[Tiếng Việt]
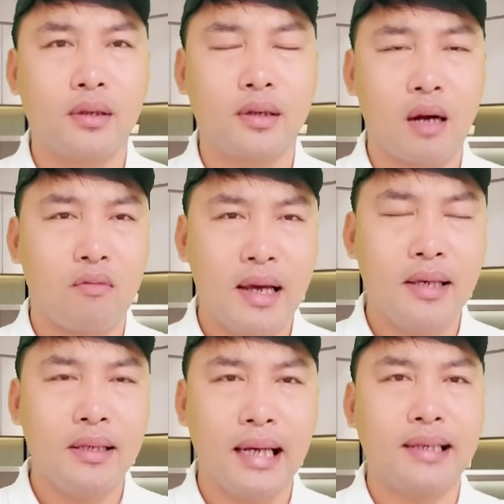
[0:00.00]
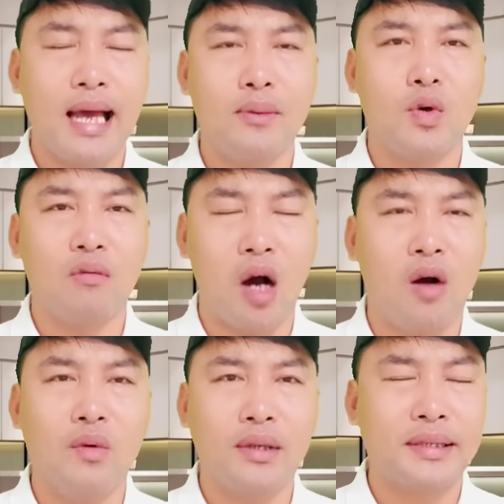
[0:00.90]
đồng ý khán giả mua ủng
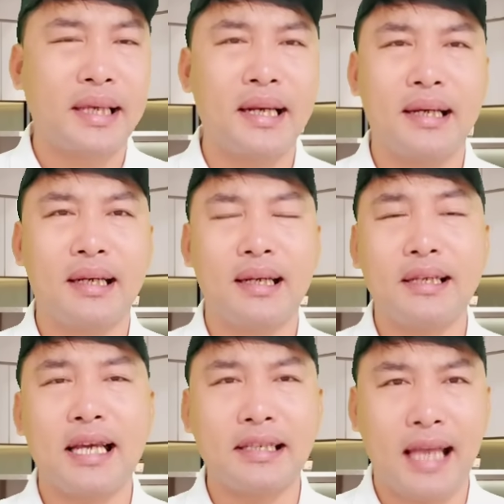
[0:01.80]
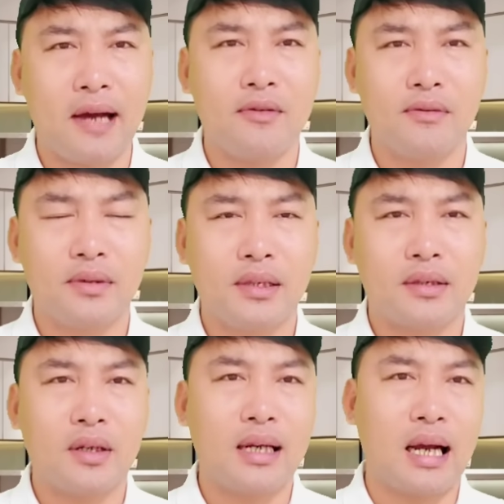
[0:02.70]
hộ chứ đừng có lên giả tạo
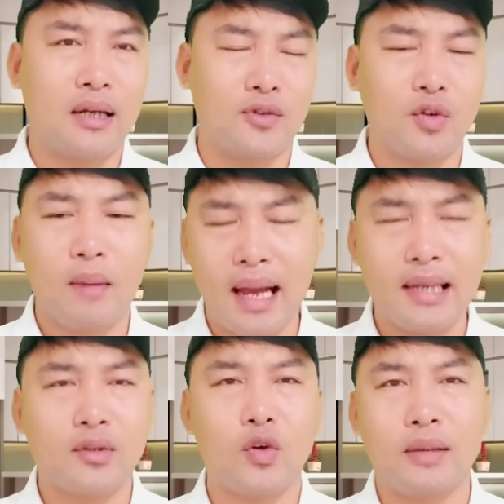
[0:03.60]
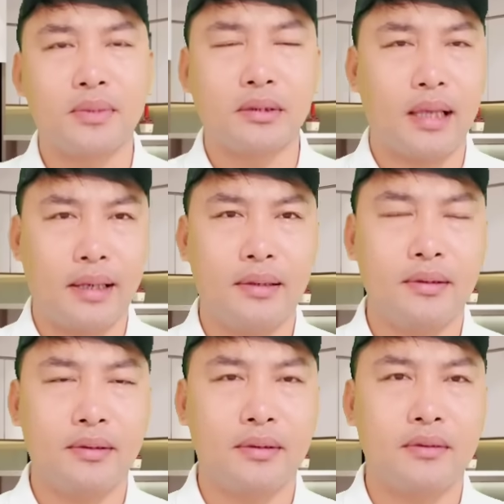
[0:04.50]
nói là ừ tôi bán tôi làm từ thiện
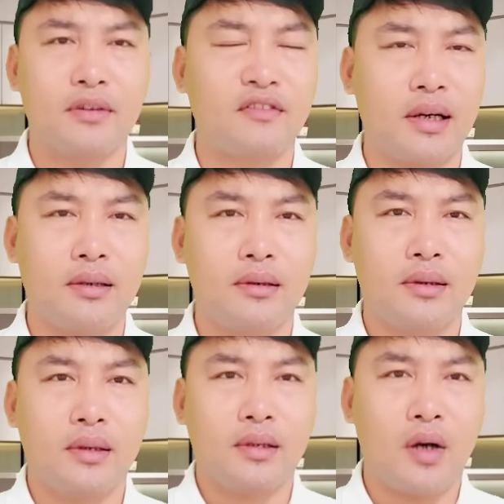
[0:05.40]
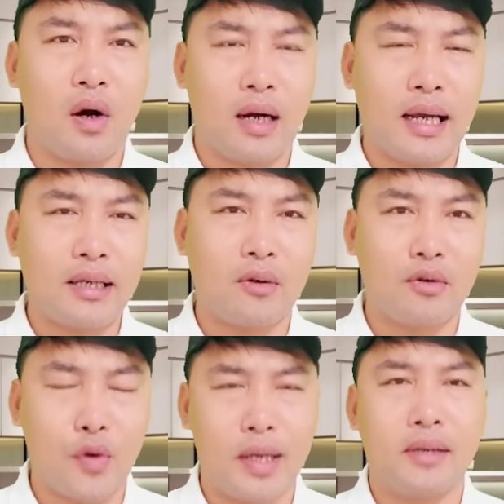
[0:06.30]
vân vân còn cái câu
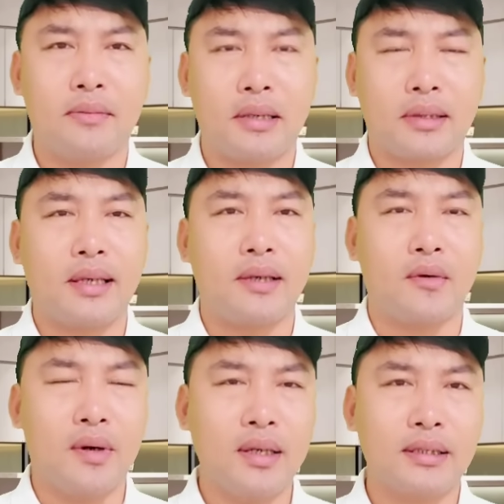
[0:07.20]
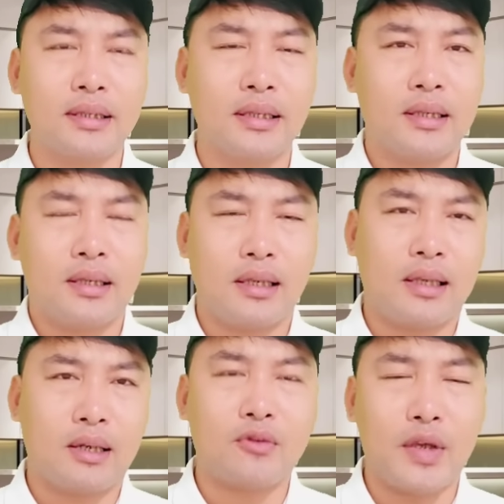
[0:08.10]
chuyện mà tiền của người
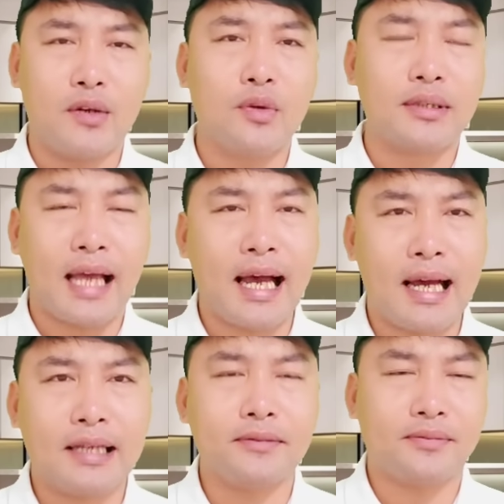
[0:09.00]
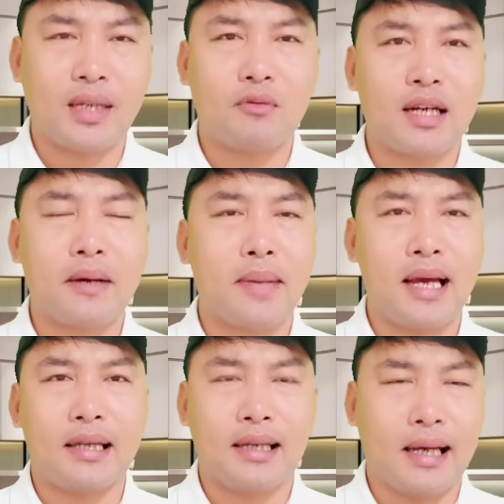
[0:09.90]
à, câu chuyện của người ta đó trong
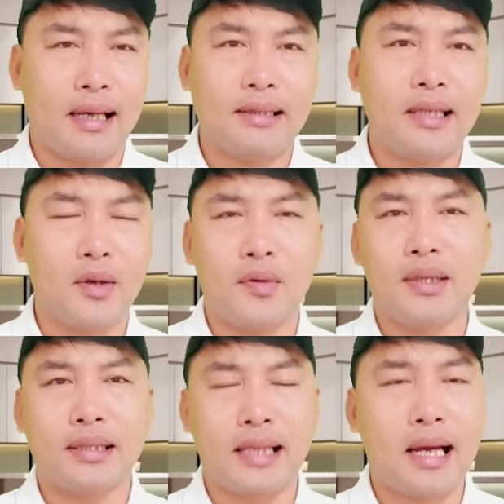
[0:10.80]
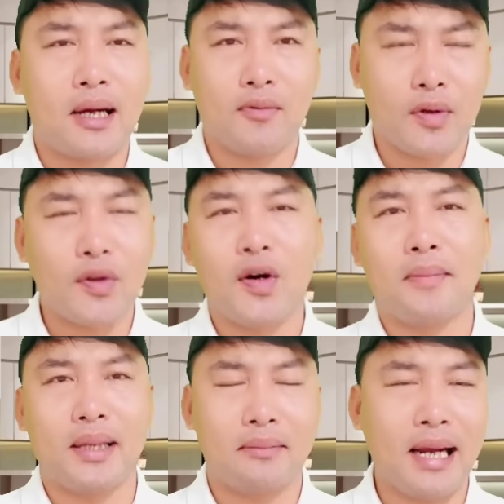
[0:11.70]
drama chẳng hạn ví dụ như người ta không có cho
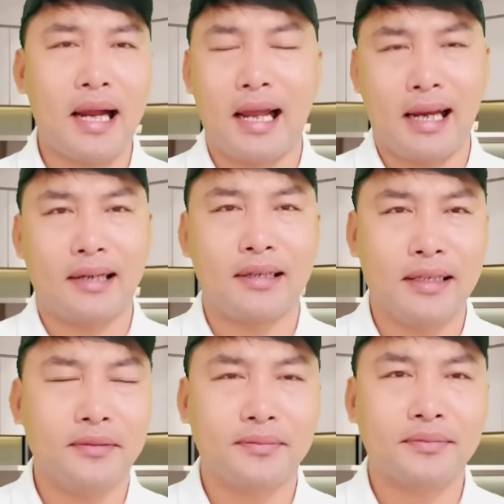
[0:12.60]
mình bán hàng nữa